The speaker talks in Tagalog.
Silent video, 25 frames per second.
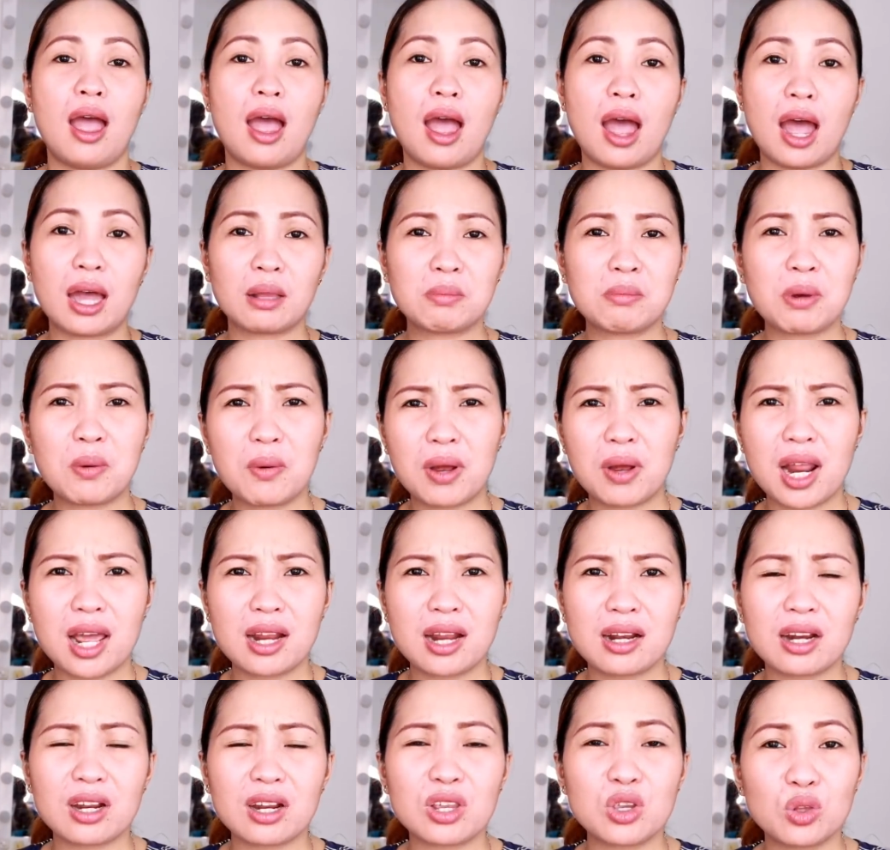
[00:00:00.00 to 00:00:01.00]
at mawala
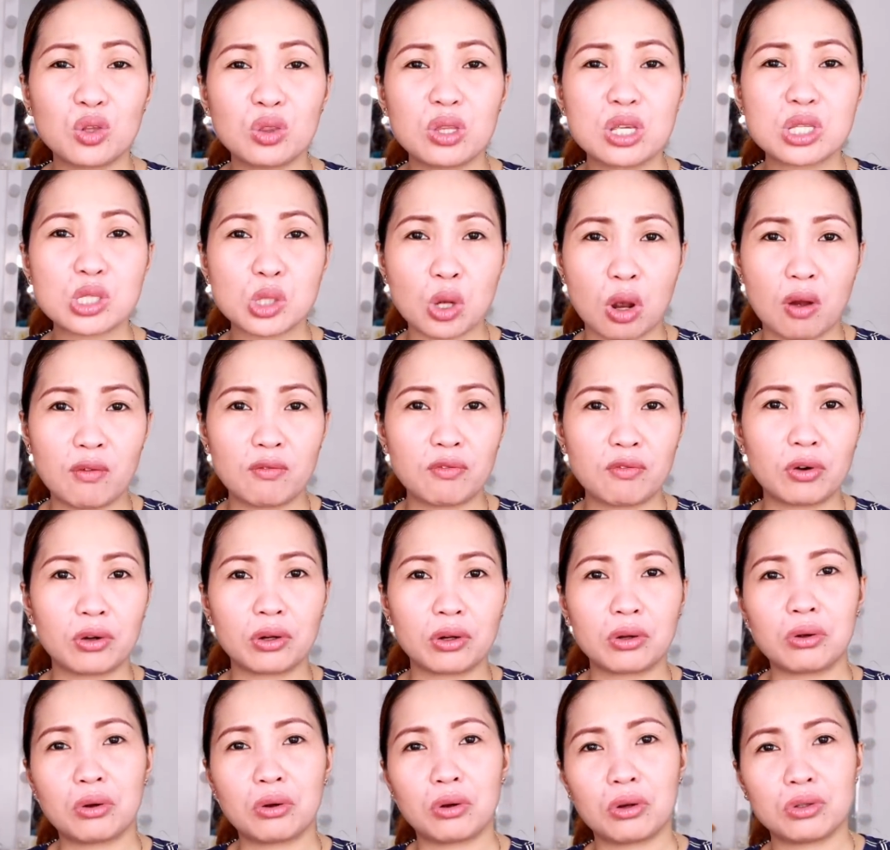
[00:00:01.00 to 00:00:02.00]
na rin yung
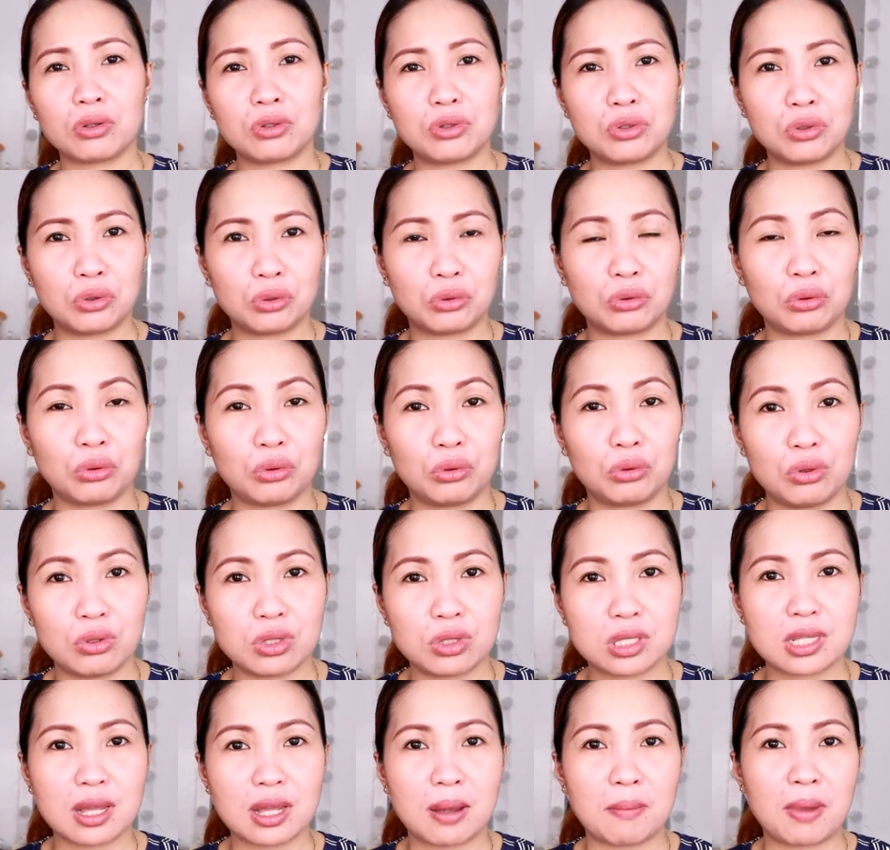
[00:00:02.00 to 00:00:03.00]
discomfort ko due to dun
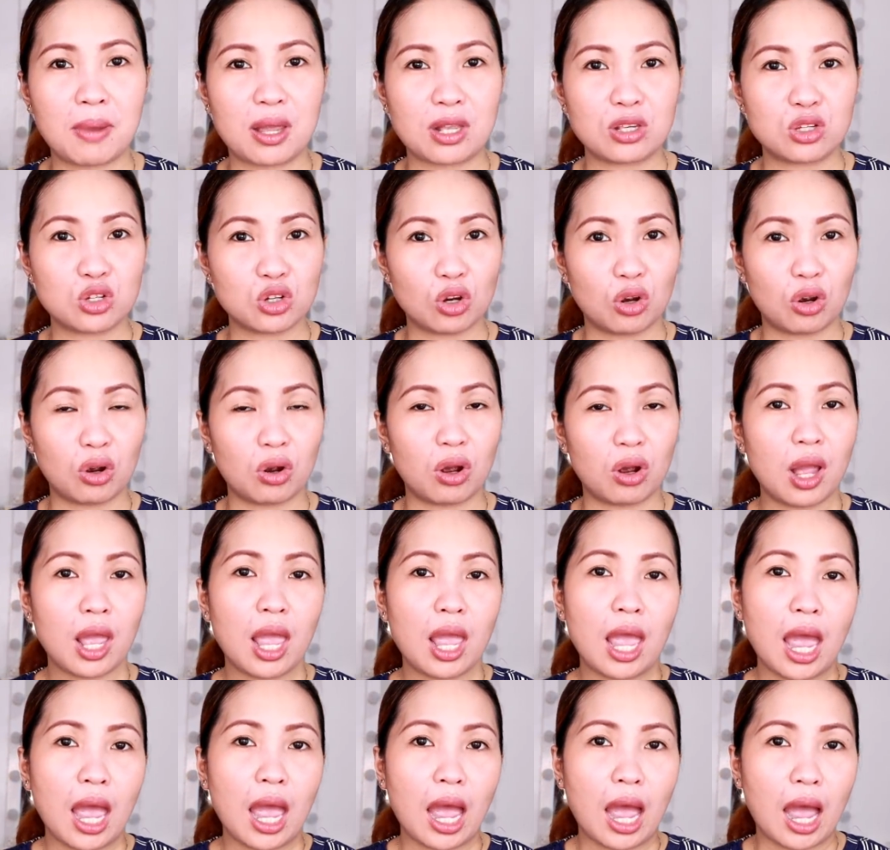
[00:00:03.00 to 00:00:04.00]
sa medyo
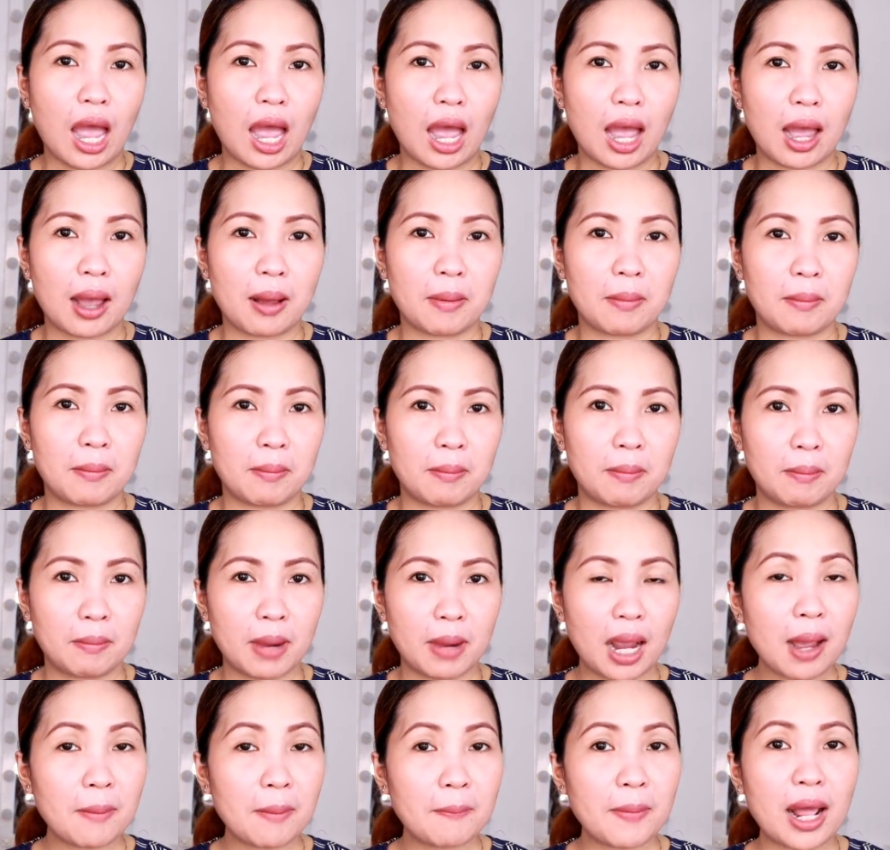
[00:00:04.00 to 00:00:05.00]
um,
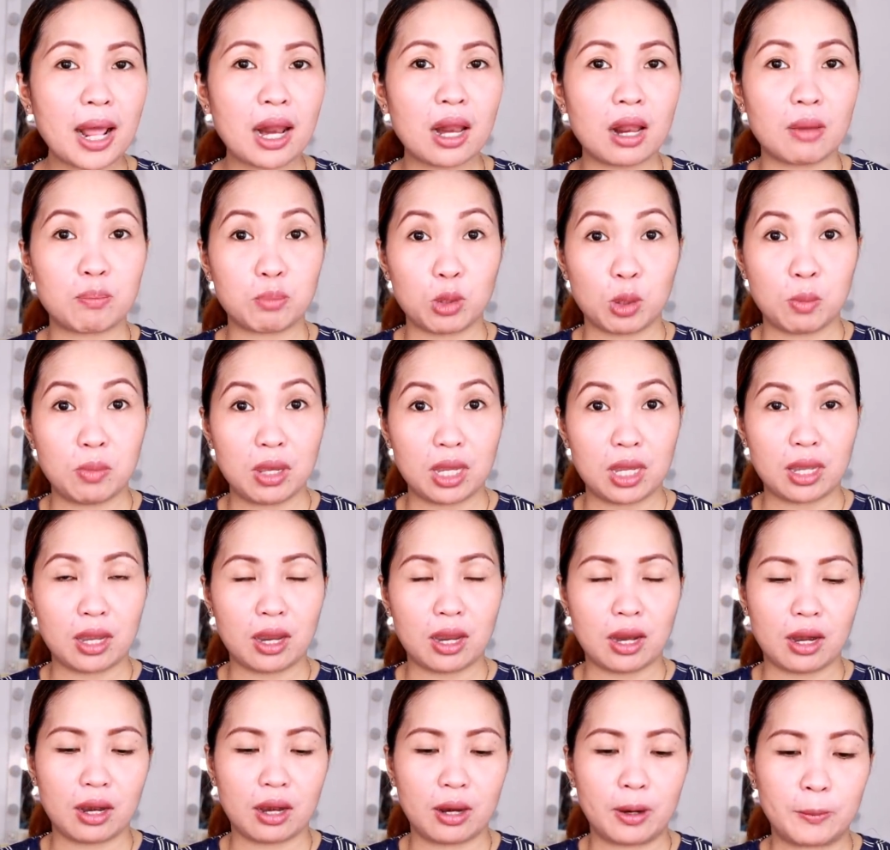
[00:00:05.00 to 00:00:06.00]
makapal na pubic
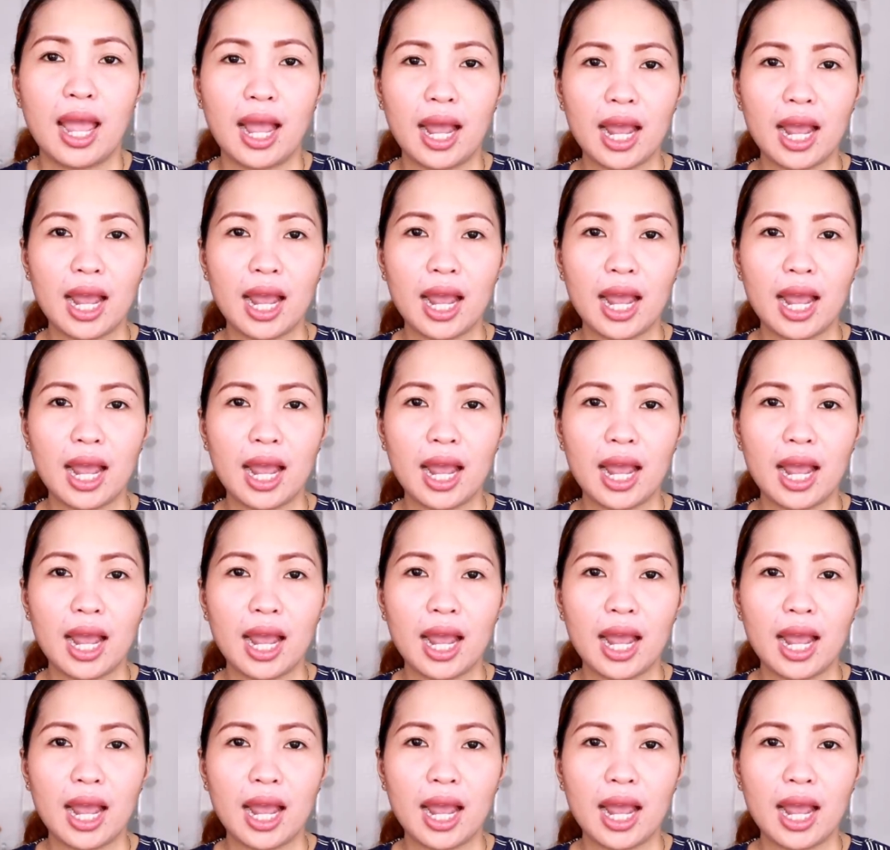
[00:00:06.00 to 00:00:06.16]
hair.